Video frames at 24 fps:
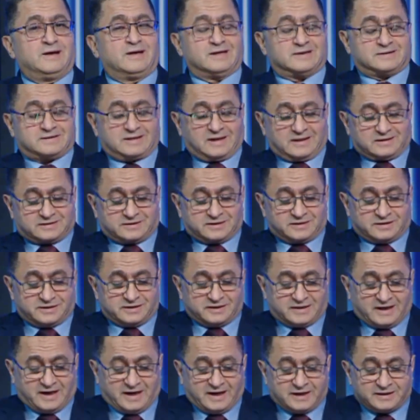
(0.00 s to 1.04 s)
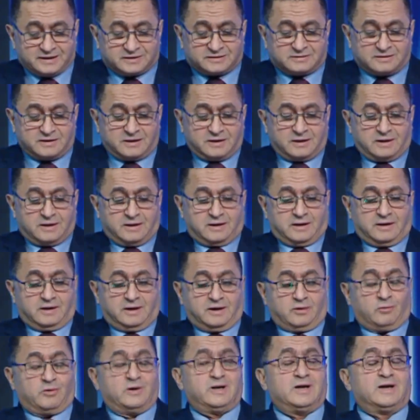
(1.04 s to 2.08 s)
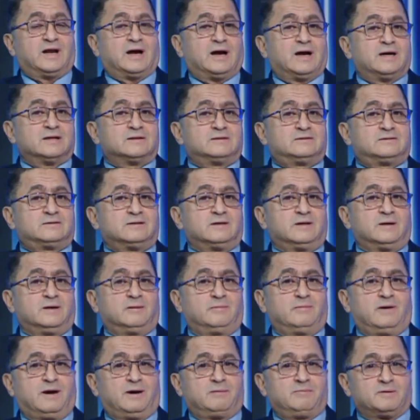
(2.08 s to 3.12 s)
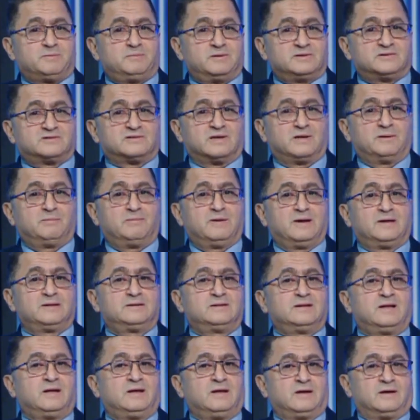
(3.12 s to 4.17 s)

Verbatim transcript: تحت رعايه ولي العهد محمد بن سلمان